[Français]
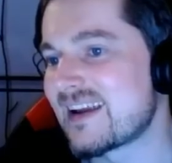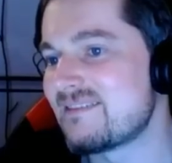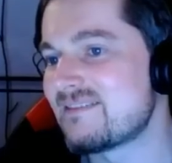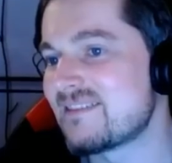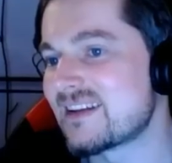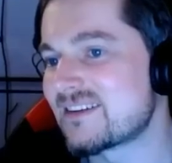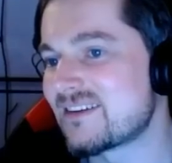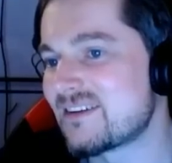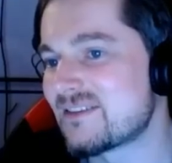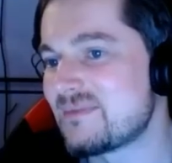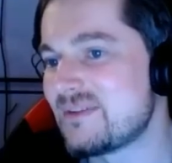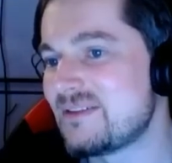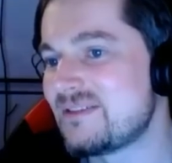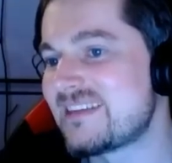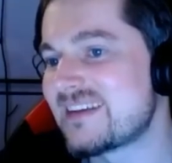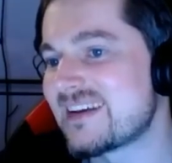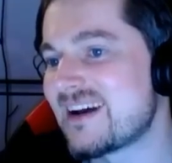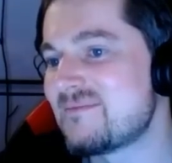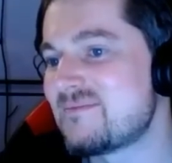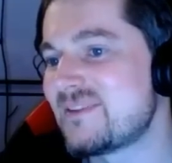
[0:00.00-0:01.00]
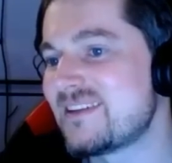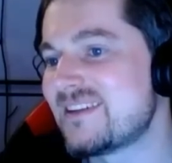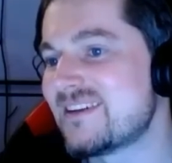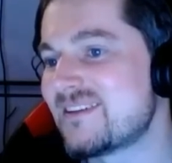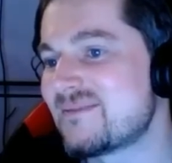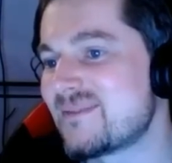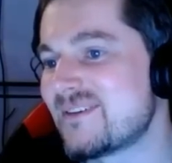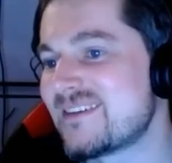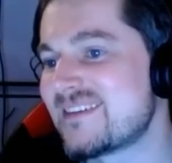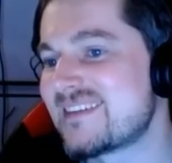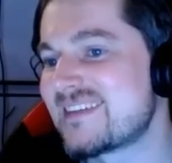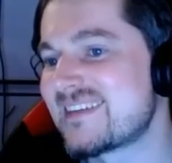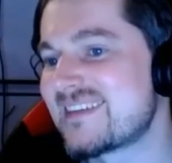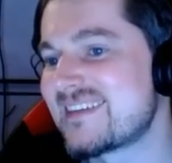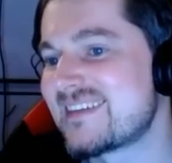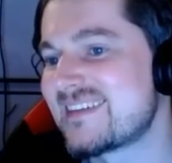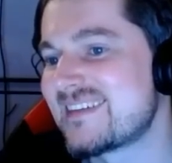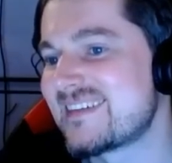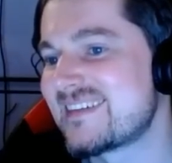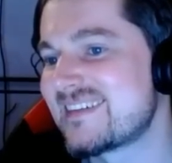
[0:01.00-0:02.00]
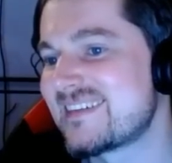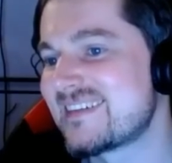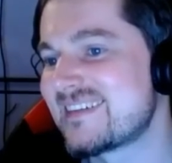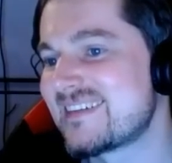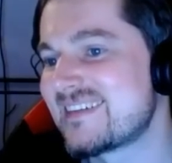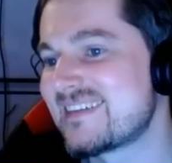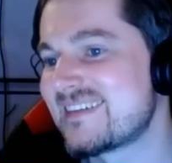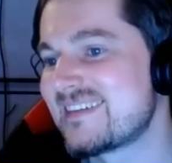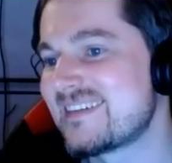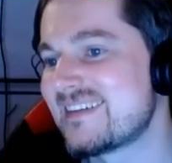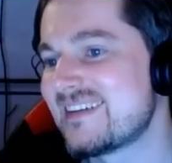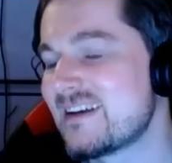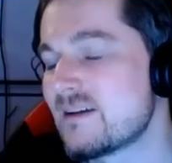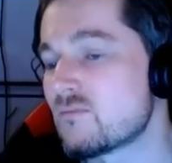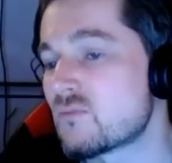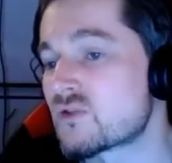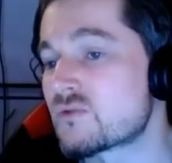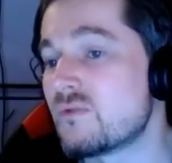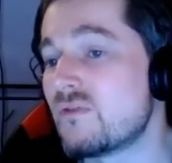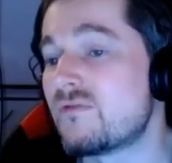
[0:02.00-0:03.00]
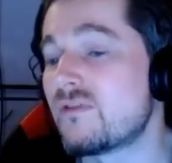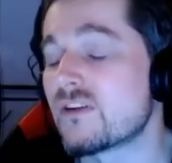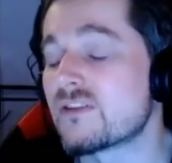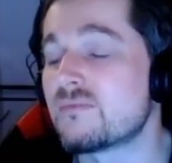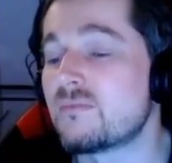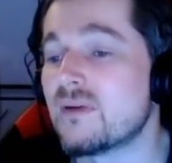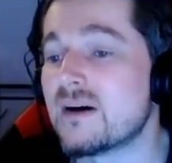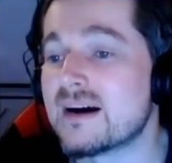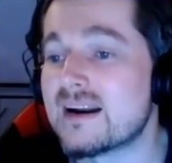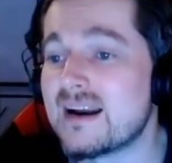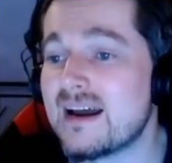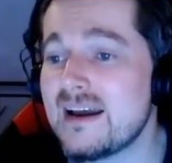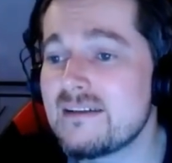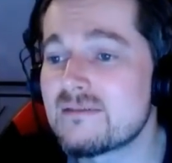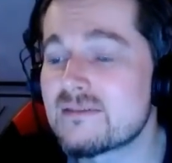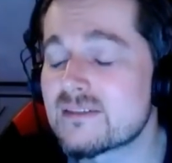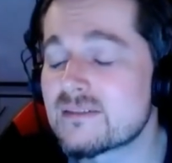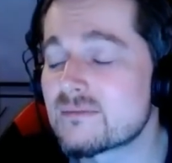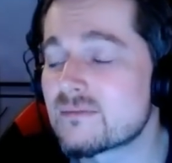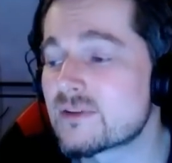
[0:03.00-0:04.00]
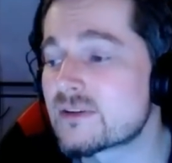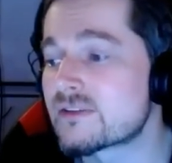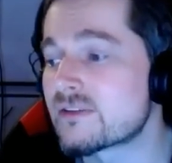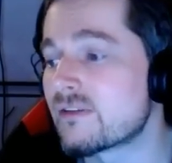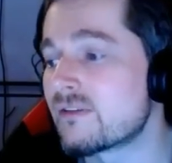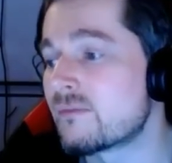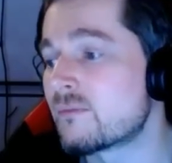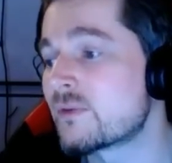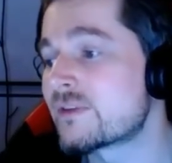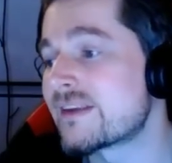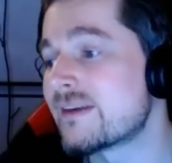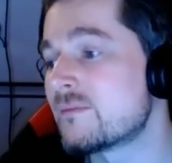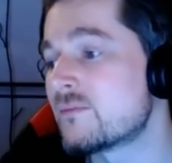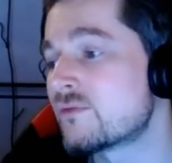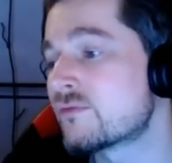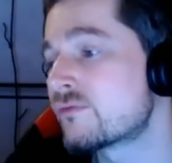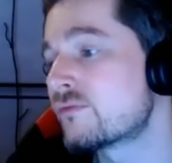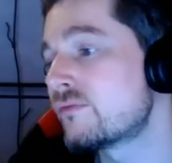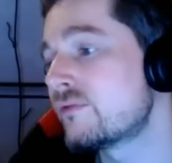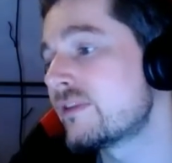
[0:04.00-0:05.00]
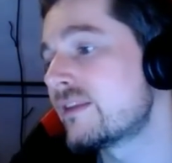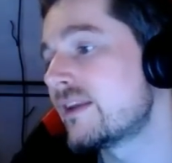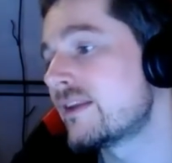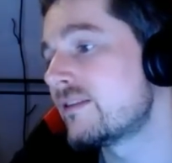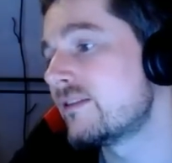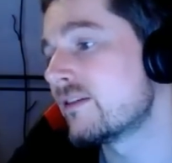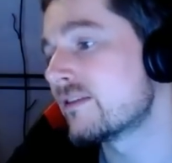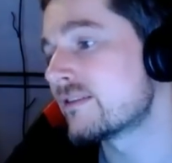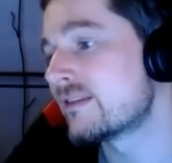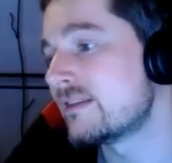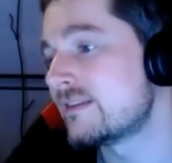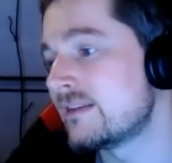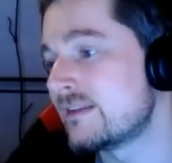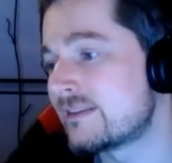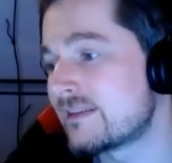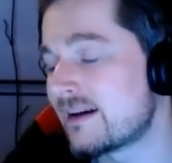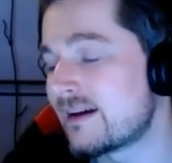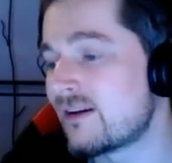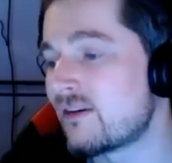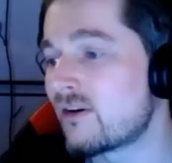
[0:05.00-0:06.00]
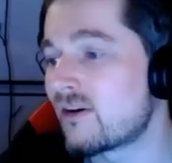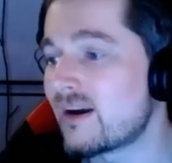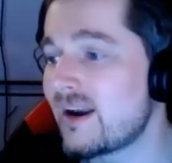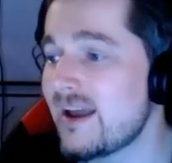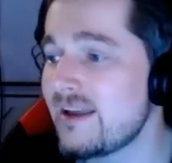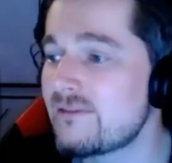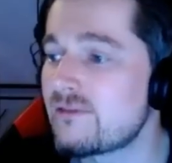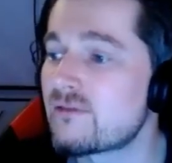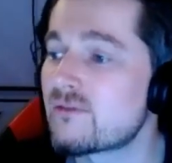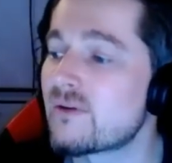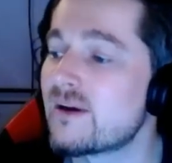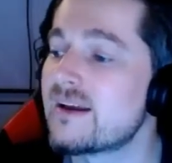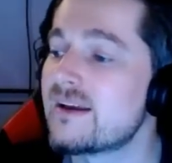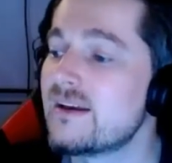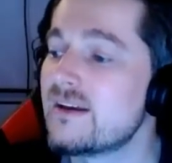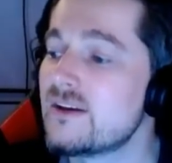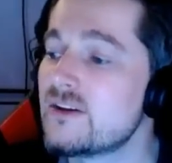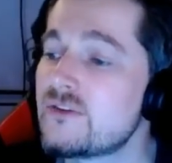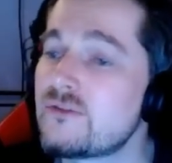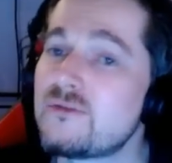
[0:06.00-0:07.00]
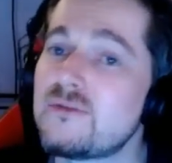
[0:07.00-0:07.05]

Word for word: Crane, 20-30 minutes, c'est rapide en plus. Moi, je me force pas à live, hein. moi, genre, moi ça me saoule d'être dans cet état hors live, quoi.